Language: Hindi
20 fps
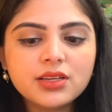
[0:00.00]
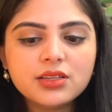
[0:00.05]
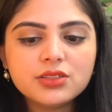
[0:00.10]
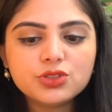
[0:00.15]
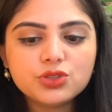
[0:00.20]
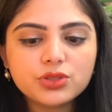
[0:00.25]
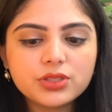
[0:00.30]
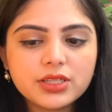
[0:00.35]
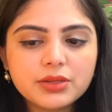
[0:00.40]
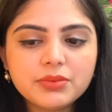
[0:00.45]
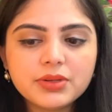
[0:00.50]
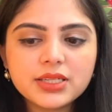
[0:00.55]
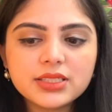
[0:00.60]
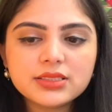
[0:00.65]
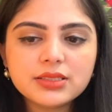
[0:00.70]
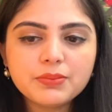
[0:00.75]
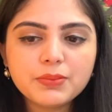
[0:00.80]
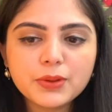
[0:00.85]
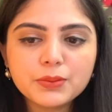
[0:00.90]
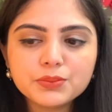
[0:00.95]
छोटे बड़े से
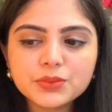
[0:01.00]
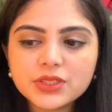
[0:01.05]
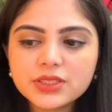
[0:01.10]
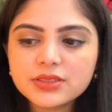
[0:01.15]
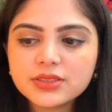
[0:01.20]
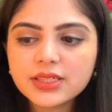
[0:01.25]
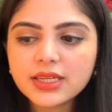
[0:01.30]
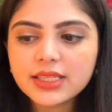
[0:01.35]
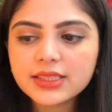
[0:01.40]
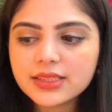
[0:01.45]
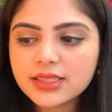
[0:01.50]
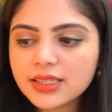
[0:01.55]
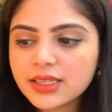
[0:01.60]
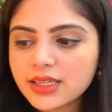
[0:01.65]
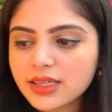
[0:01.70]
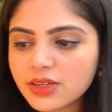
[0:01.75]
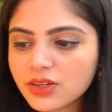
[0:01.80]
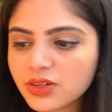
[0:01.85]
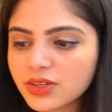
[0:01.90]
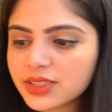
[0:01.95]
पम्पकिन्स रहते हैं
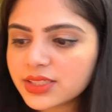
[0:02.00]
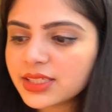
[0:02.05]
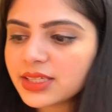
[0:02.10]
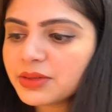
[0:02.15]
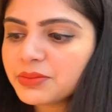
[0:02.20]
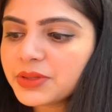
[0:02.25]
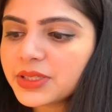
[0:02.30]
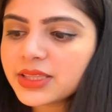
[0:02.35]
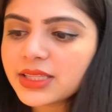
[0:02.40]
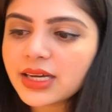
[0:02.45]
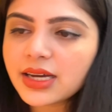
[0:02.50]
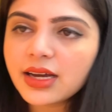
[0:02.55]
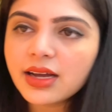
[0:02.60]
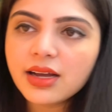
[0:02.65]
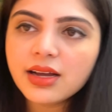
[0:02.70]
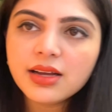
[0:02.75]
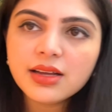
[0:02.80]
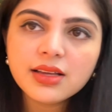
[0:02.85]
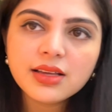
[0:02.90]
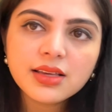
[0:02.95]
और ये भी था
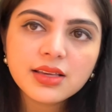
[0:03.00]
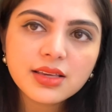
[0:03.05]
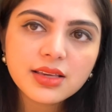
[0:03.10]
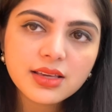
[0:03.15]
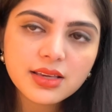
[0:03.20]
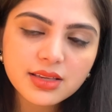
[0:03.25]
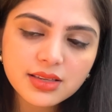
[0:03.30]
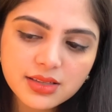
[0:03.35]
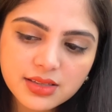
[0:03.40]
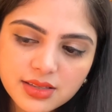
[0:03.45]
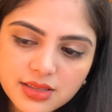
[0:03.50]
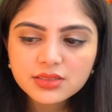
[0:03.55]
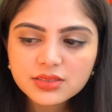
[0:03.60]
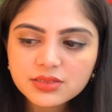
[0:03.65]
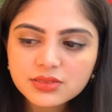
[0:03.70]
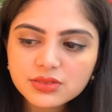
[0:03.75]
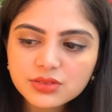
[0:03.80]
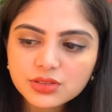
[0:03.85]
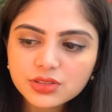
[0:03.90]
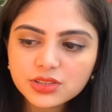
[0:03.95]
एक
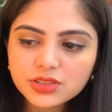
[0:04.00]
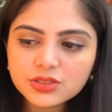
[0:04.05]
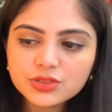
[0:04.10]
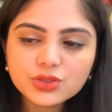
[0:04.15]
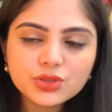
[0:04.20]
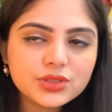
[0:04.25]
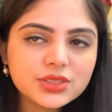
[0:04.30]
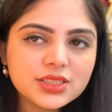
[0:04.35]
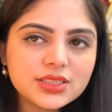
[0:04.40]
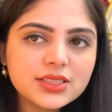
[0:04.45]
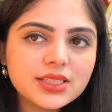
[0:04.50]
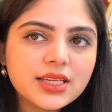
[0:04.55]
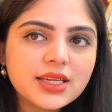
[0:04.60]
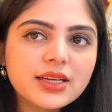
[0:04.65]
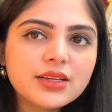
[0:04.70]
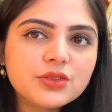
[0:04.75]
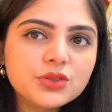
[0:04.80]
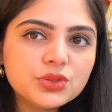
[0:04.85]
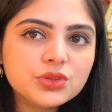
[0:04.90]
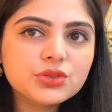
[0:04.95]
तो जो चीज़ें हैं
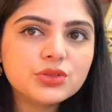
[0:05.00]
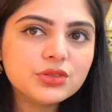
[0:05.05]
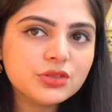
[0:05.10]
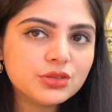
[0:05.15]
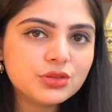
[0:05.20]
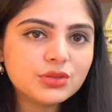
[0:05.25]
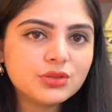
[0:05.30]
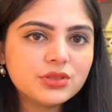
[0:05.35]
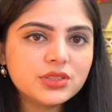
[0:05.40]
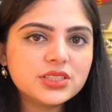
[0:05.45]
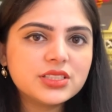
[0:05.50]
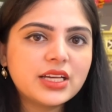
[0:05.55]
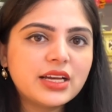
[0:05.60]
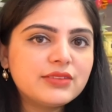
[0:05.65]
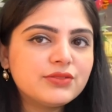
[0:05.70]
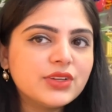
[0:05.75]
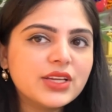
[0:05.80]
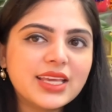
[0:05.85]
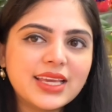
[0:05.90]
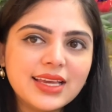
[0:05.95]
कुछ कुछ तो
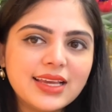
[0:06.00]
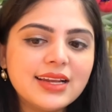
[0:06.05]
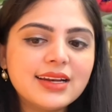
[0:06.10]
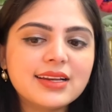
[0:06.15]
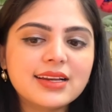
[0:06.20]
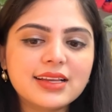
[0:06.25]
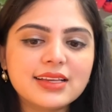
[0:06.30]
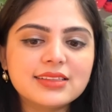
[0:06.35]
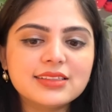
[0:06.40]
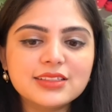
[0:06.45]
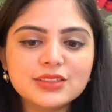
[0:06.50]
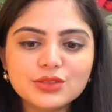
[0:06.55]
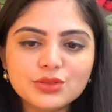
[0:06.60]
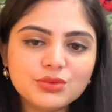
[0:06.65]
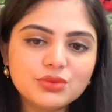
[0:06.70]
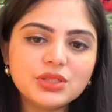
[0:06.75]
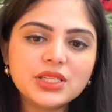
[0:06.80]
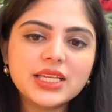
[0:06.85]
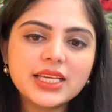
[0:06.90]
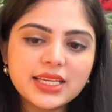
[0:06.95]
ईशानवी खेल रही थी तो
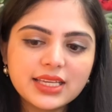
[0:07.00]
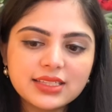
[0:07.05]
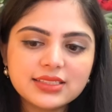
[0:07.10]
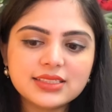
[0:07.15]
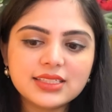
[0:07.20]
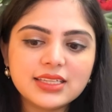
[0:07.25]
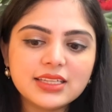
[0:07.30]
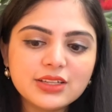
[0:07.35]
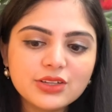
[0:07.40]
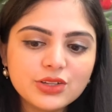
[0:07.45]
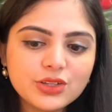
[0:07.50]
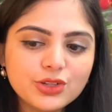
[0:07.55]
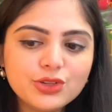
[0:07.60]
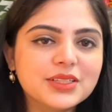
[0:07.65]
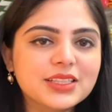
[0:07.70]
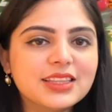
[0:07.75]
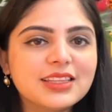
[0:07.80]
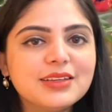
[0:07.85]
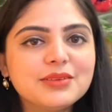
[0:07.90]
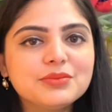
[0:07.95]
वो लेके चली गई हो
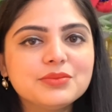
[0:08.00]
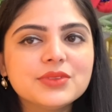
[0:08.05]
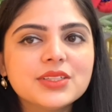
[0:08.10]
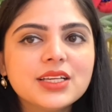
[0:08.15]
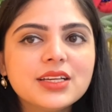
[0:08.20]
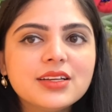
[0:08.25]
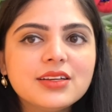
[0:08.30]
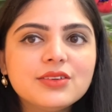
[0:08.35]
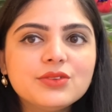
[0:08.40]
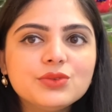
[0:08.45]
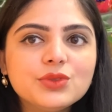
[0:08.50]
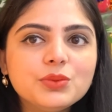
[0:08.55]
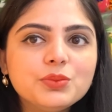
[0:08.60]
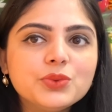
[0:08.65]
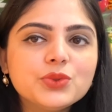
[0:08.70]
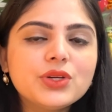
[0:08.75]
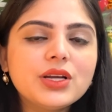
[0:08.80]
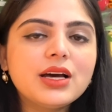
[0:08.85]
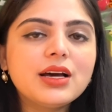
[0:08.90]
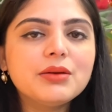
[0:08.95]
मतलब वो
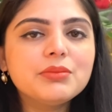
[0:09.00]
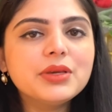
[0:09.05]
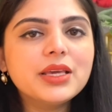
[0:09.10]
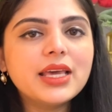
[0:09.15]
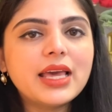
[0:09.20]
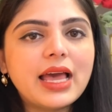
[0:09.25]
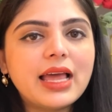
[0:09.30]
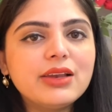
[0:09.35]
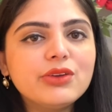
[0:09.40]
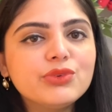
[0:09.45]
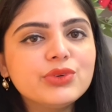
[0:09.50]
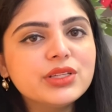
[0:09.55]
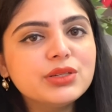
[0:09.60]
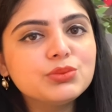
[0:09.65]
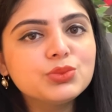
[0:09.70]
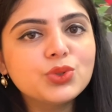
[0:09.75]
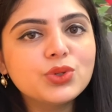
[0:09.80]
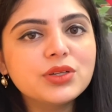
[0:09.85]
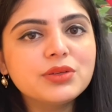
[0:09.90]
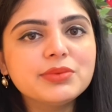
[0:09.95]
पूरा अभी हेलोवीन
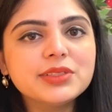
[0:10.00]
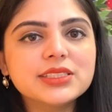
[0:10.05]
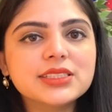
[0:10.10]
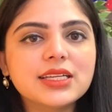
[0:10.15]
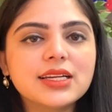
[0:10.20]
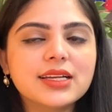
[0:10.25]
मोड में चल